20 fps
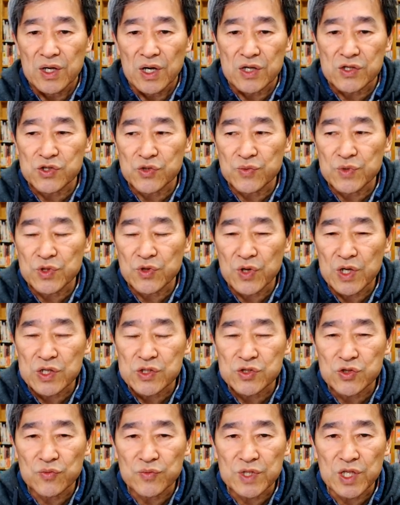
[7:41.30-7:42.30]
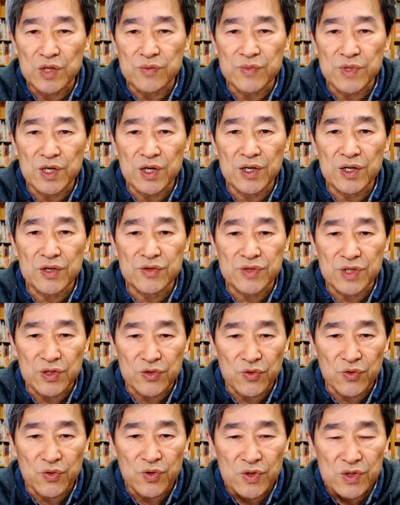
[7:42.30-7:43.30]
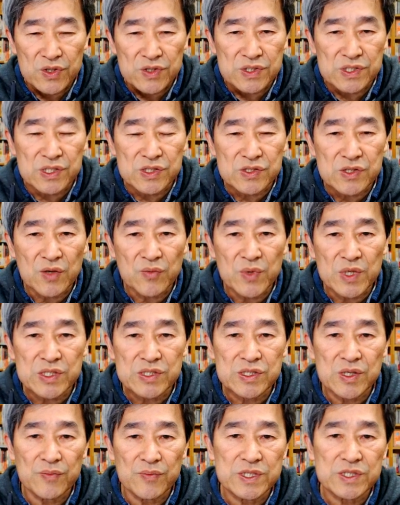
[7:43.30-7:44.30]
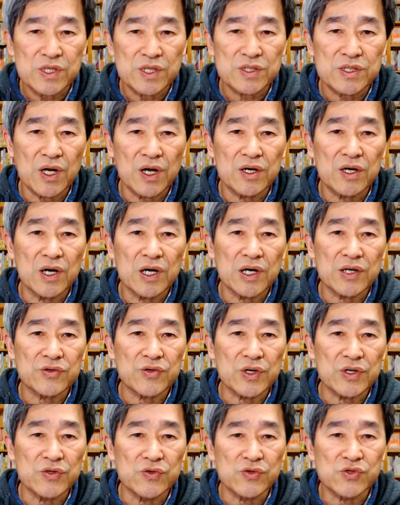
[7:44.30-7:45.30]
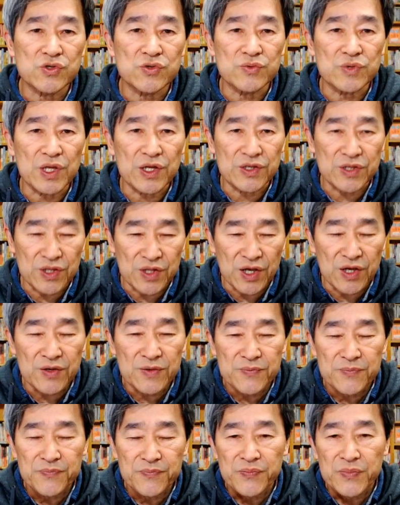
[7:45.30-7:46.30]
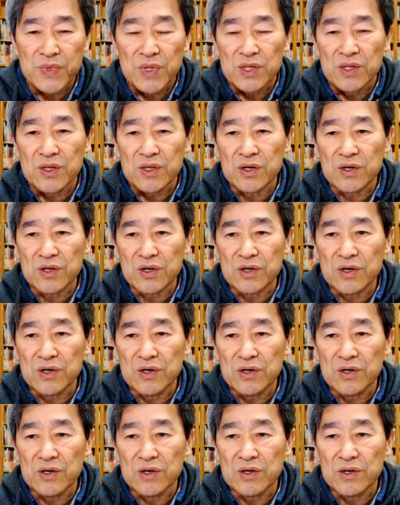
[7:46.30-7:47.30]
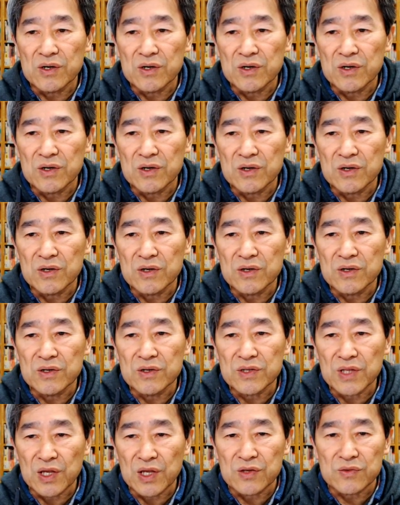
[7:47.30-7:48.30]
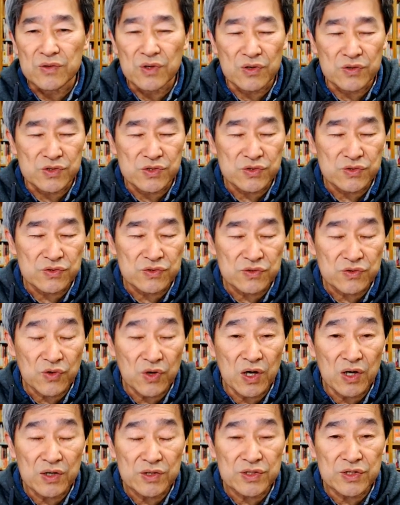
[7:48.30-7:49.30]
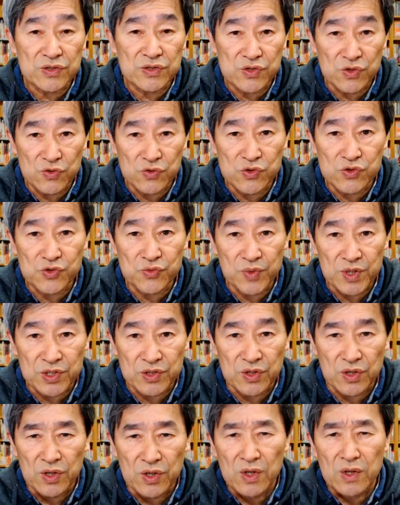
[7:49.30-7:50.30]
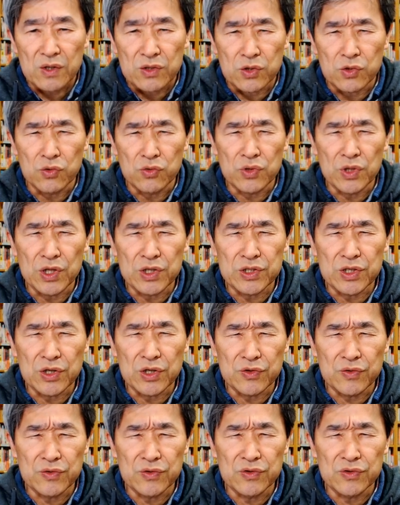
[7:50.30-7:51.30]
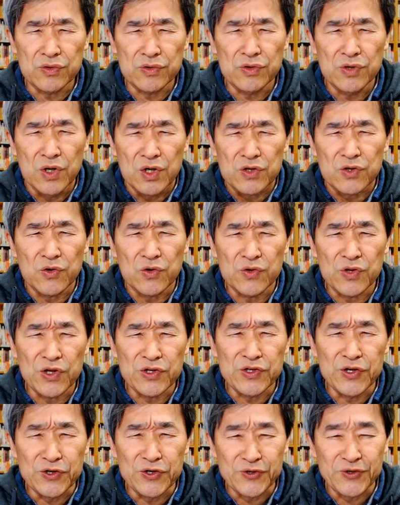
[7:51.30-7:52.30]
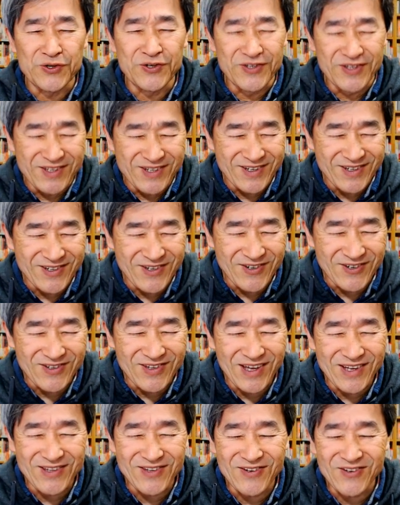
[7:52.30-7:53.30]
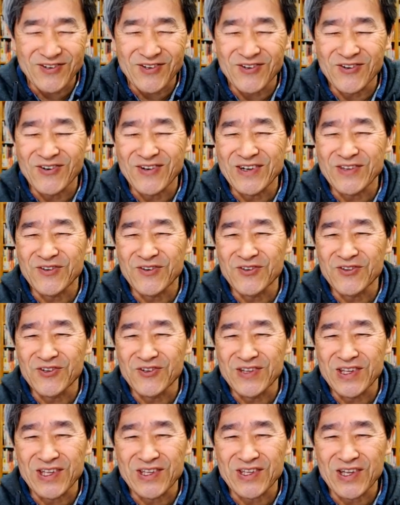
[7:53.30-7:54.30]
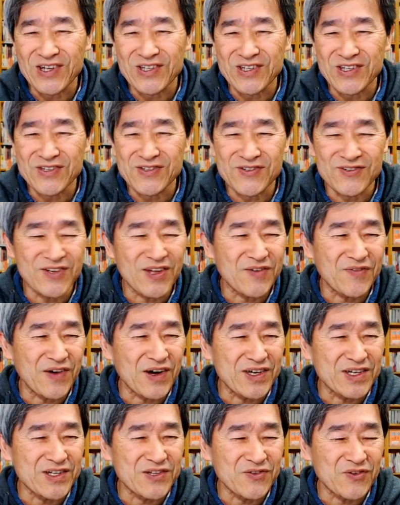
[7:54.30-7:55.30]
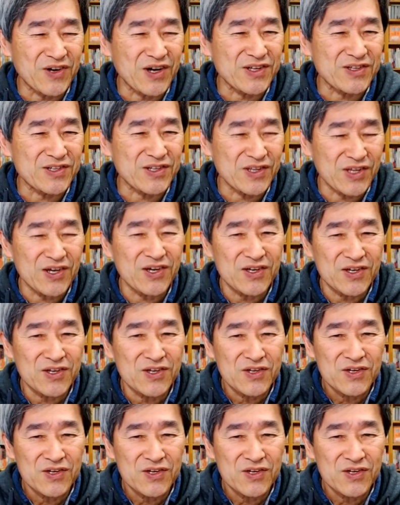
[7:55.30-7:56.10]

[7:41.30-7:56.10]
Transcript: 遊びの延長みたいに見られるけど実はめちゃめちゃ時間かかるのが YouTube なんでね。だから、ね、だからずっと考えてるんですよ、YouTuber って。今日何やる今日何やるって、今日何の今日はどのネタにすればいいのかってね。